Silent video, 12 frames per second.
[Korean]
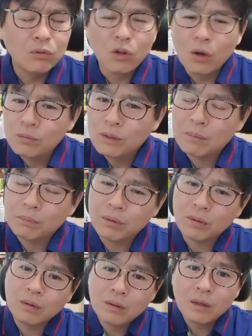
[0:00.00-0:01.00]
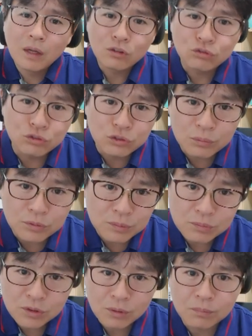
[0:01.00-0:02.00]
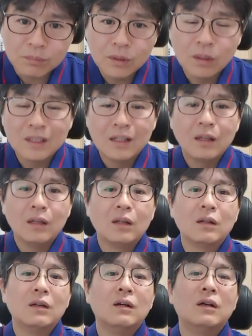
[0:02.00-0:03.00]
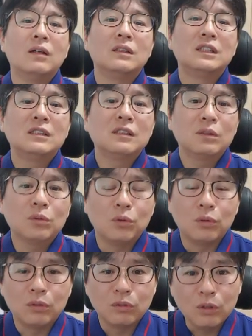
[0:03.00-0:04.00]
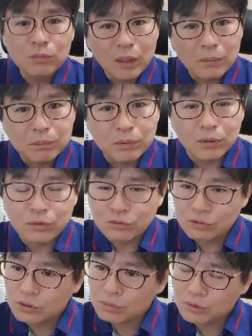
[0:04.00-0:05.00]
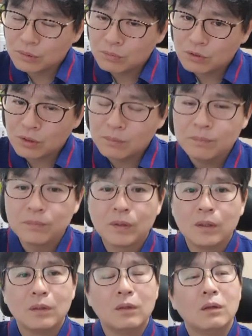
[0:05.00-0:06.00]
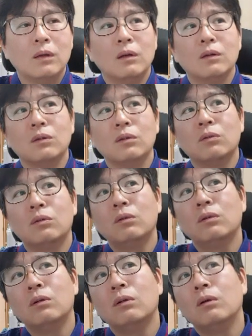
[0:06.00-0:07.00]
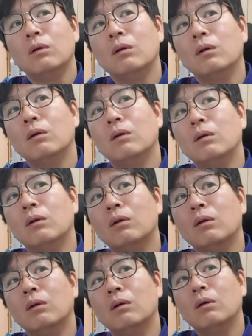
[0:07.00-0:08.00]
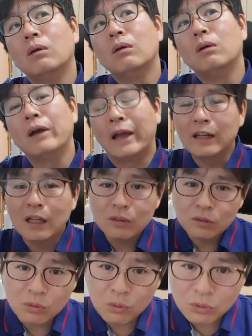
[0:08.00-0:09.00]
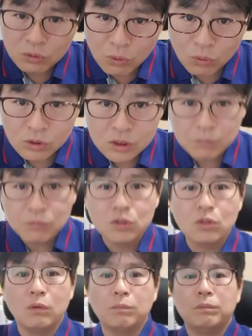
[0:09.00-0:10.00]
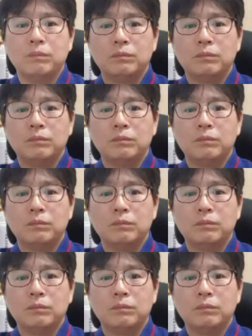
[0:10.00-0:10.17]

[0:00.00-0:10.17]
너무 아파 9점 10점 어, 치질통 너무 아파 9점 10점 그리고 어, 애 낳는 공통 10점